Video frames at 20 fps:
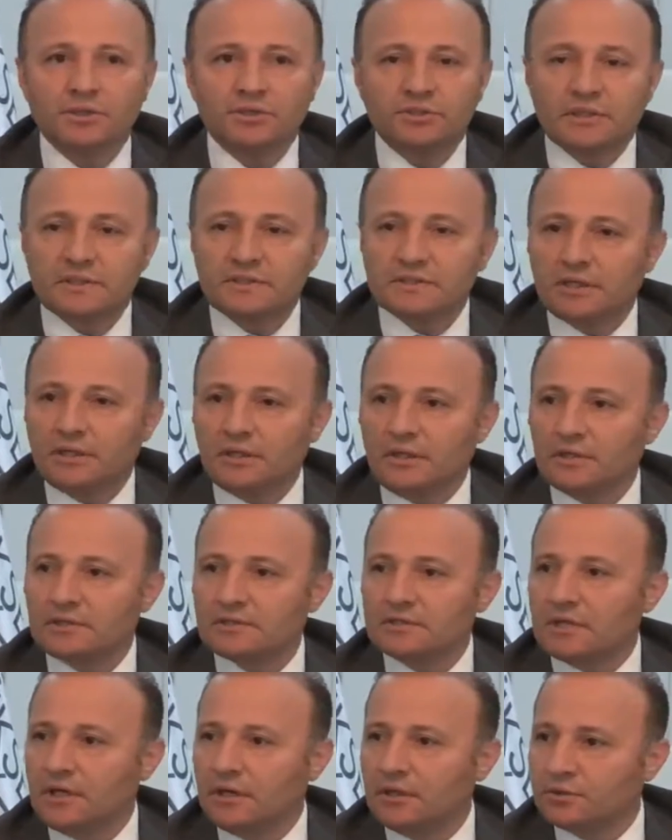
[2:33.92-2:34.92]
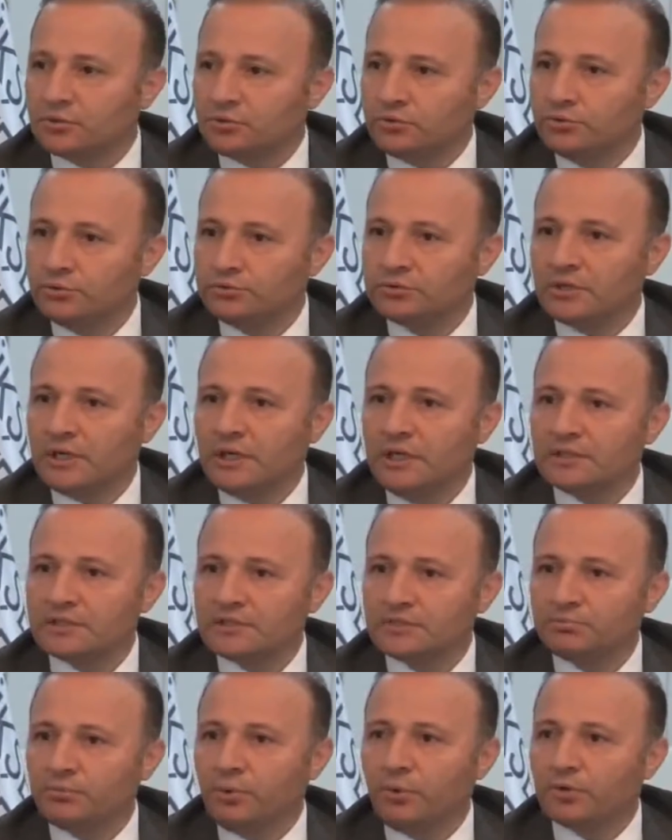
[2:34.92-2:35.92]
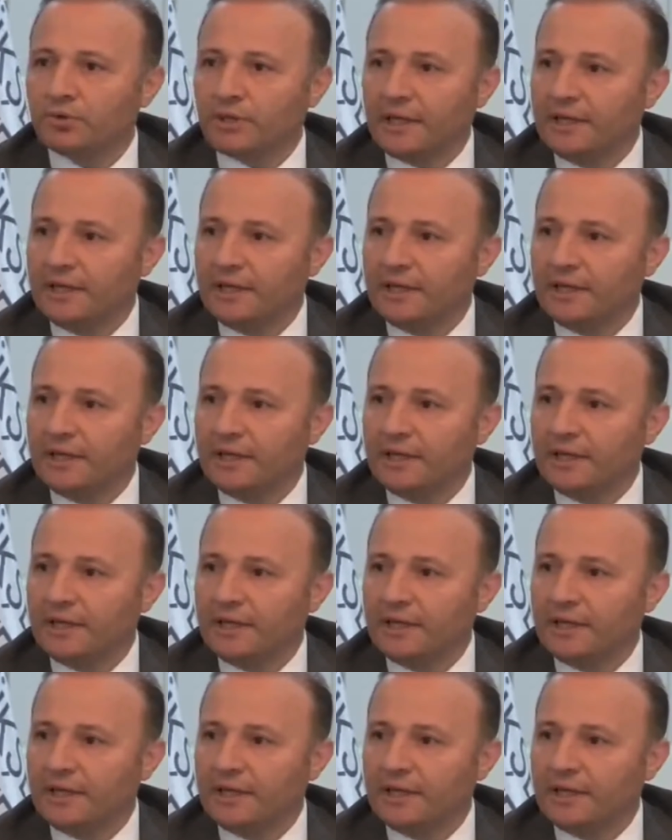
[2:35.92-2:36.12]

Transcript: işte sanatsal, kültürel, spor,